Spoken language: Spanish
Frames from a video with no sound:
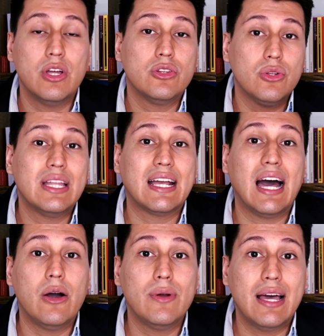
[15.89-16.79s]
donde
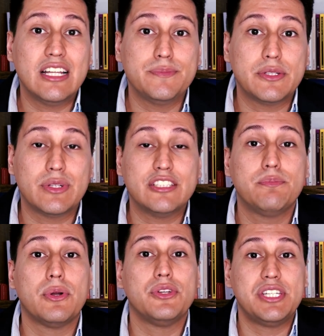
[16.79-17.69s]
cada una de las personas
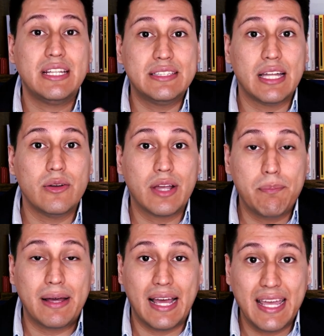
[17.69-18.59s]
proyecta lo que
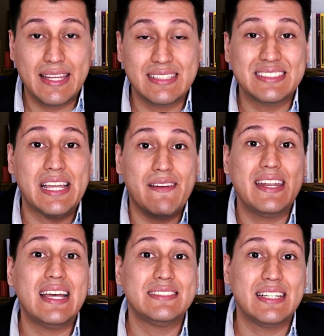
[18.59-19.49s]
para ellas
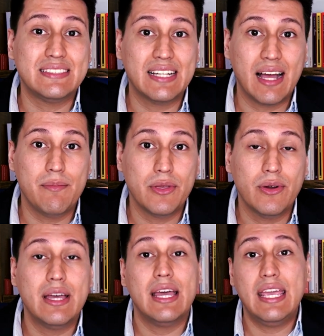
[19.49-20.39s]
debería ser ese cambio
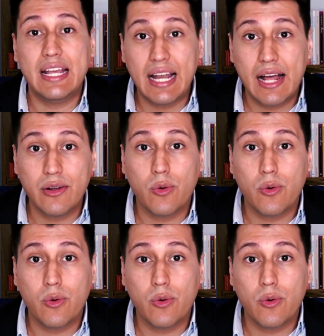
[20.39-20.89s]
y claro,